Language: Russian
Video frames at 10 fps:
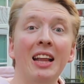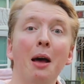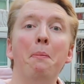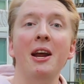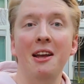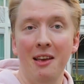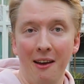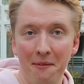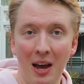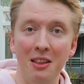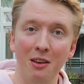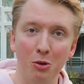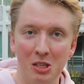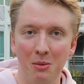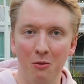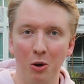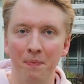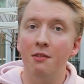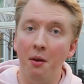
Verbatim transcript: одобрение от него самого.